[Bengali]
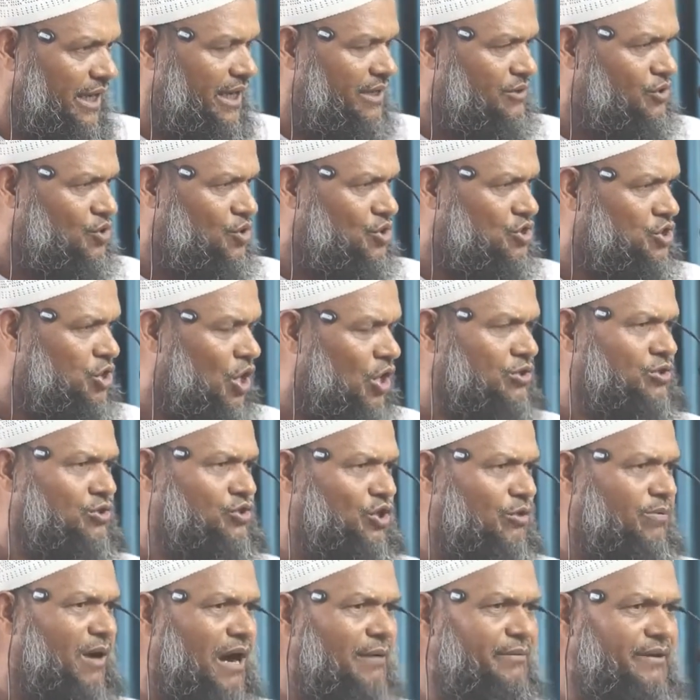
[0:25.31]
এত
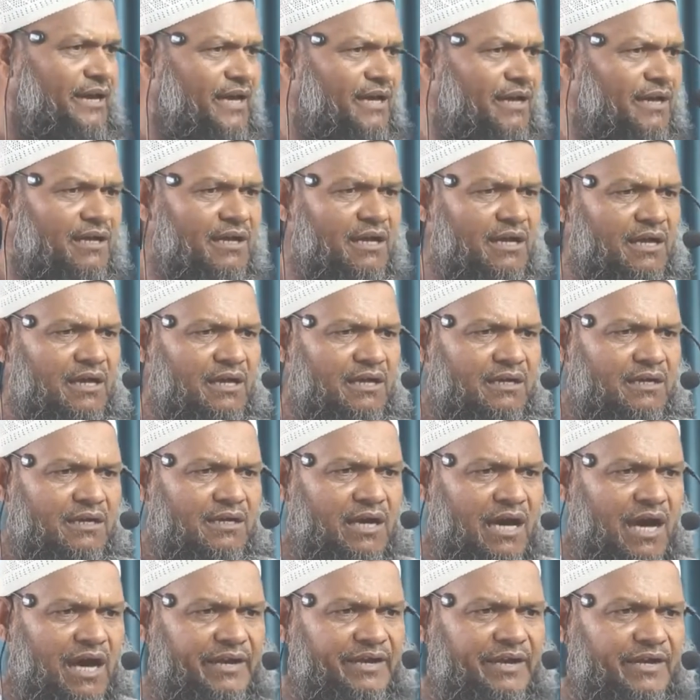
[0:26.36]
শক্তভাবে ভাবে
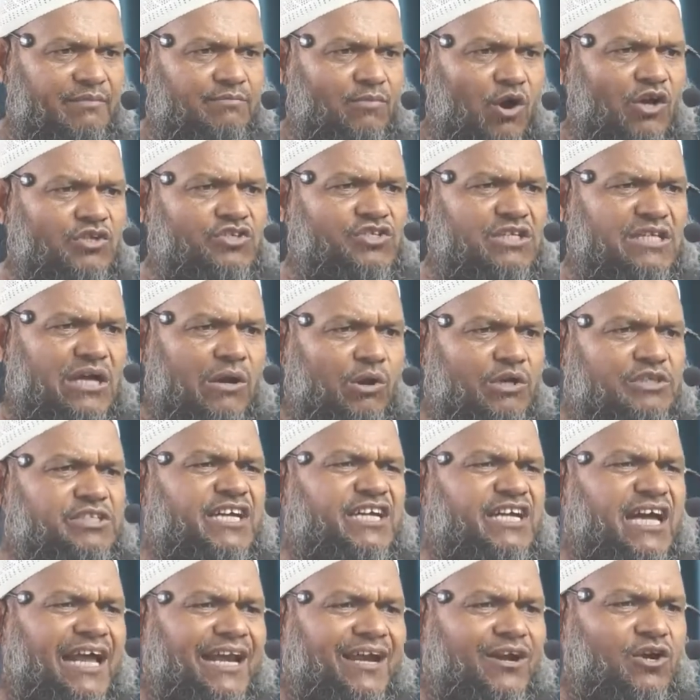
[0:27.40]
নারীর মর্যাদা
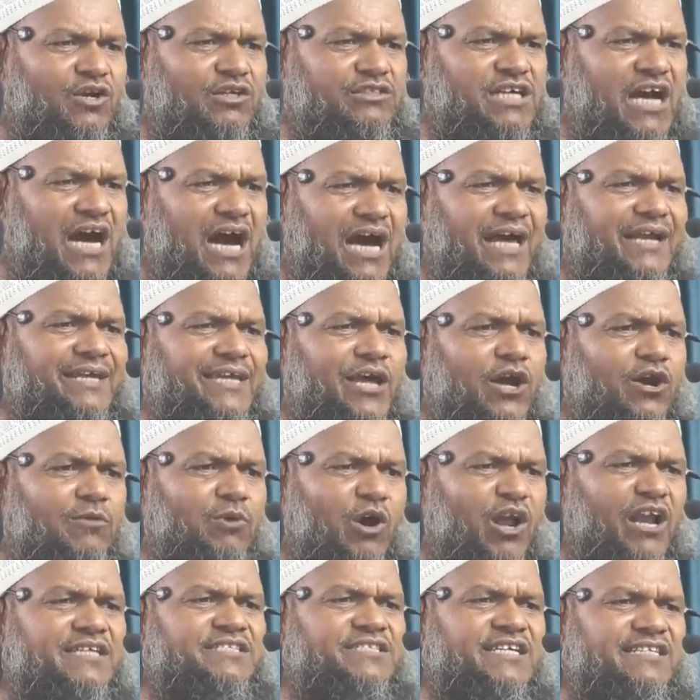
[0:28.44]
অধিকারের কথা আর কেউ
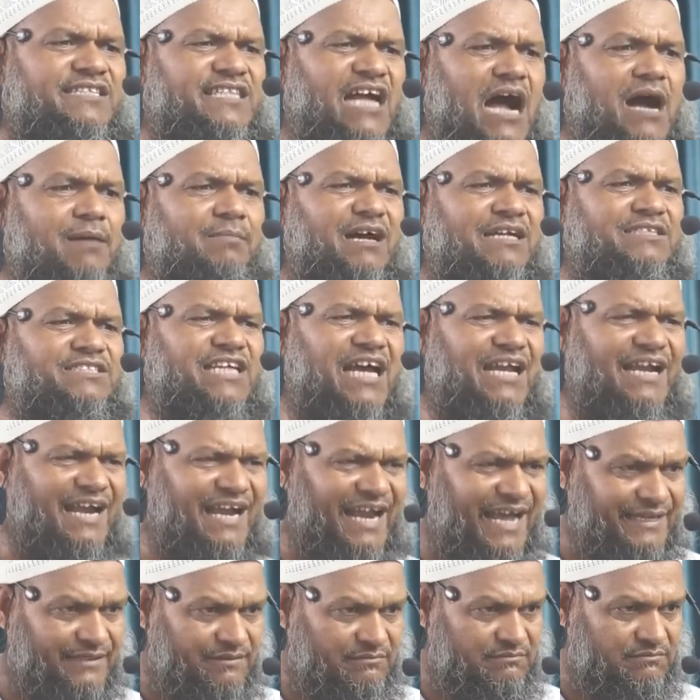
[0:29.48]
বলেছে তা আমার জানা
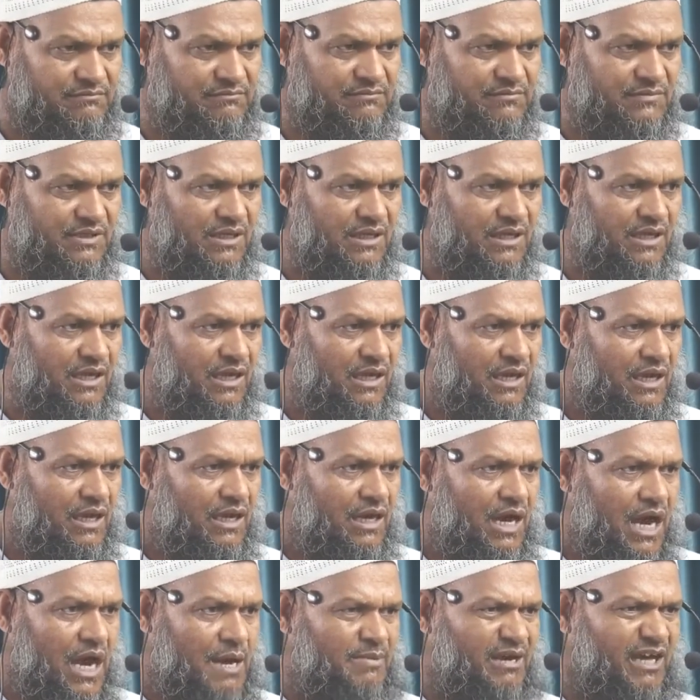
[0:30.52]
নাই
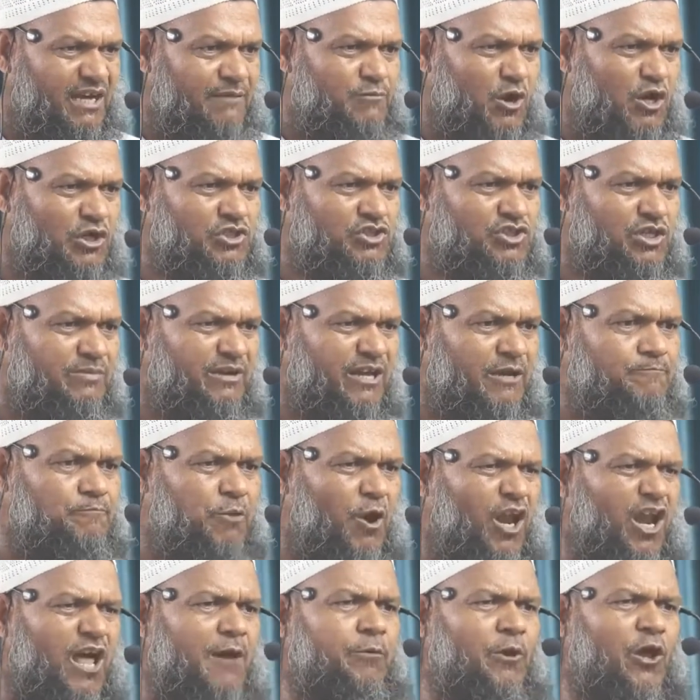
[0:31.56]
আমার বক্তব্যের
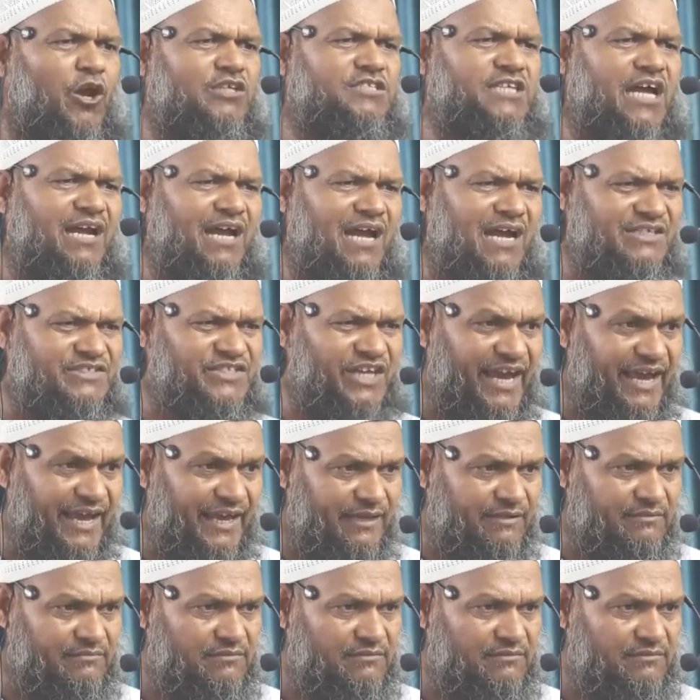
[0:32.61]
ফলাফল জানা আছে